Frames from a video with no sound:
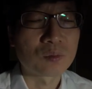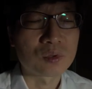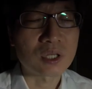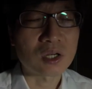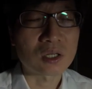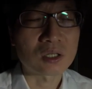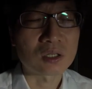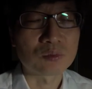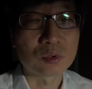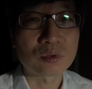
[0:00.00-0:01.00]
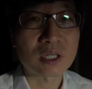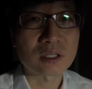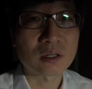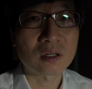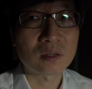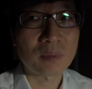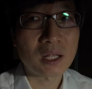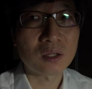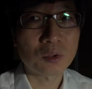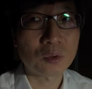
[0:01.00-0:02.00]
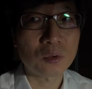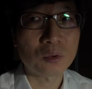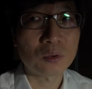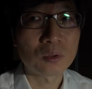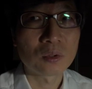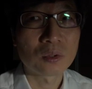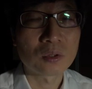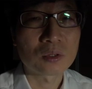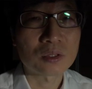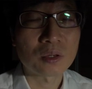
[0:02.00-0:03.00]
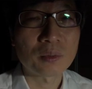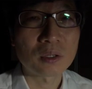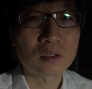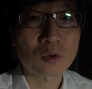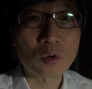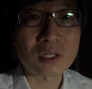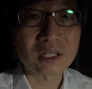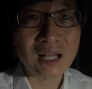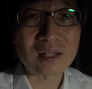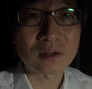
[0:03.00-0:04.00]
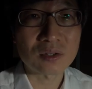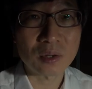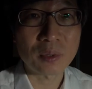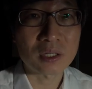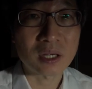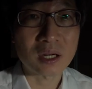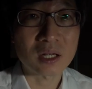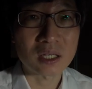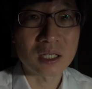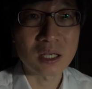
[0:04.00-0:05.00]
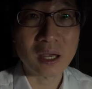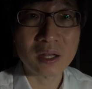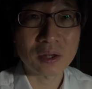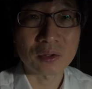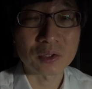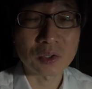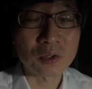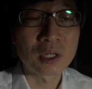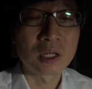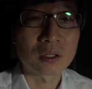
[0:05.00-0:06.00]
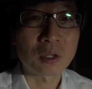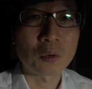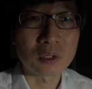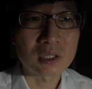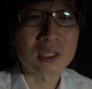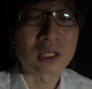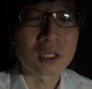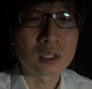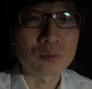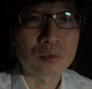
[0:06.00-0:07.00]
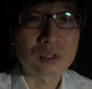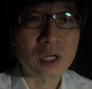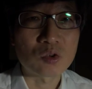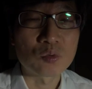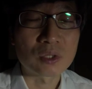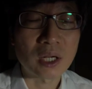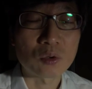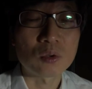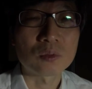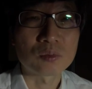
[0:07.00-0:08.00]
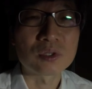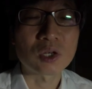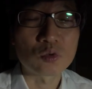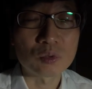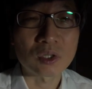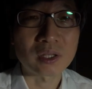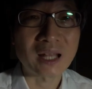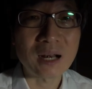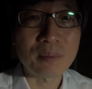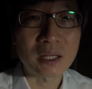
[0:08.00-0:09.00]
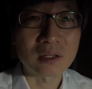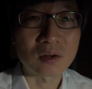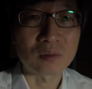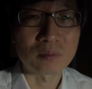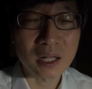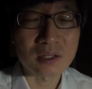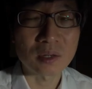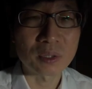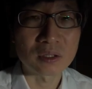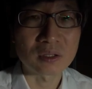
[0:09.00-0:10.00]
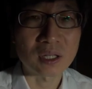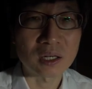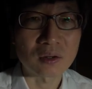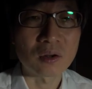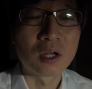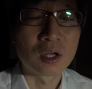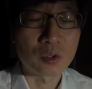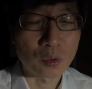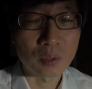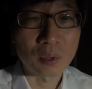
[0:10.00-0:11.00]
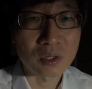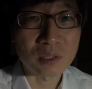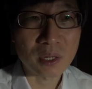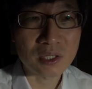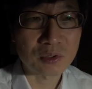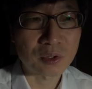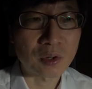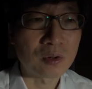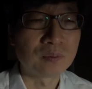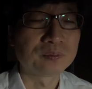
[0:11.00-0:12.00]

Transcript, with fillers: 분사 어, 무동사절만 또 설명을 꼭지를 따서 설명을 제가 길게 해야 되거든요. 근데 오늘은 분사 구문하고 분사 구문과 닮아 있는 것만 설명드렸다는 거 여기 명심하시고요.